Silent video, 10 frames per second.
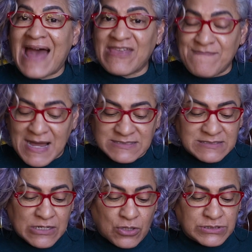
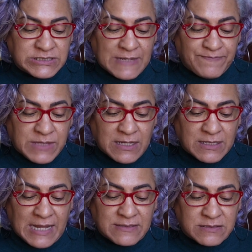además de
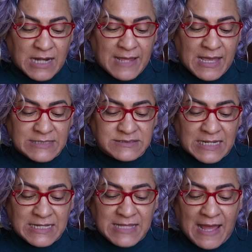consentir la entrada y
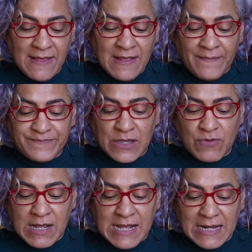salida de
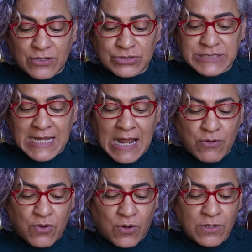Juan Carlos
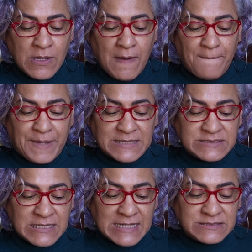Araujo,
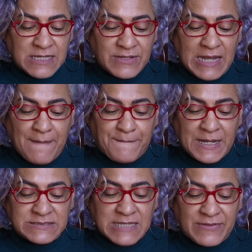presidente de la
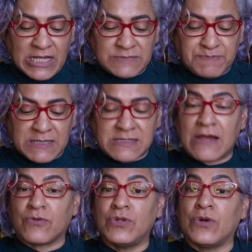empresa de
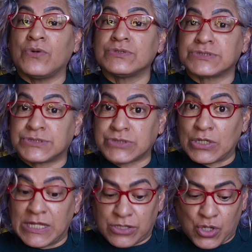espectáculo
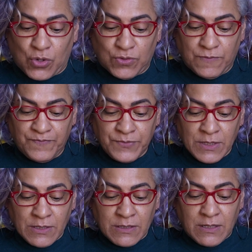Solid Show,
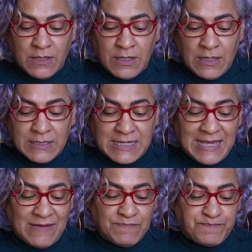
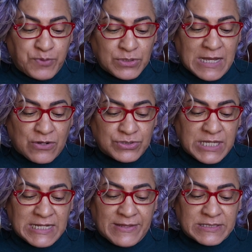quien purga
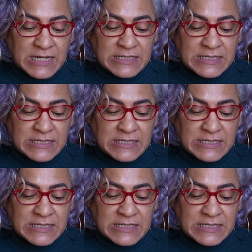condena de